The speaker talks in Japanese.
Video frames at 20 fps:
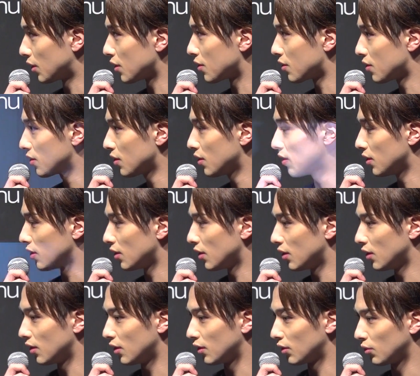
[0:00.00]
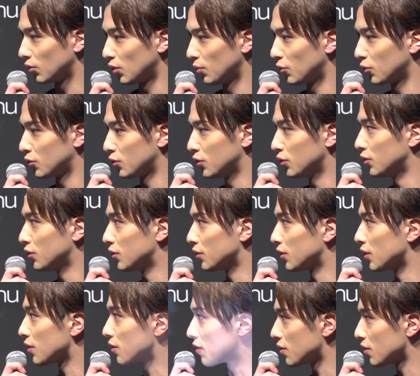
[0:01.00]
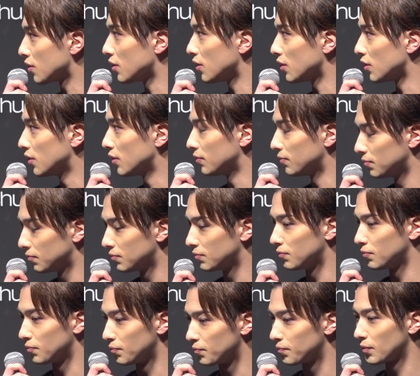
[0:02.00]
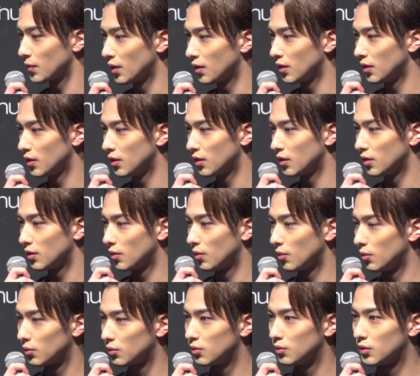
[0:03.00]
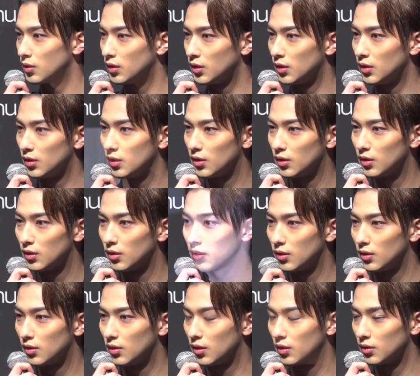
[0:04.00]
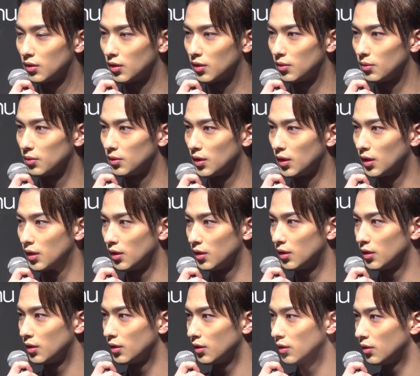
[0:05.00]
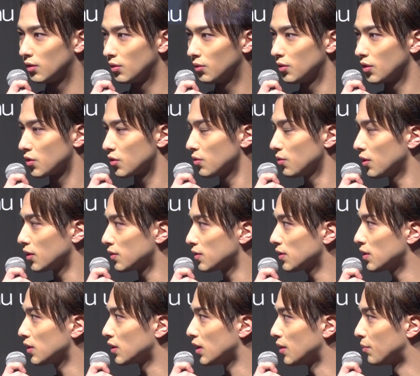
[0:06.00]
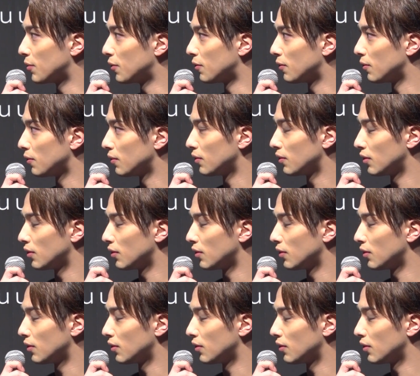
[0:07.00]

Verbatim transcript: だし、とてもクールだし、本当になんだろうな、どんな人がつけても、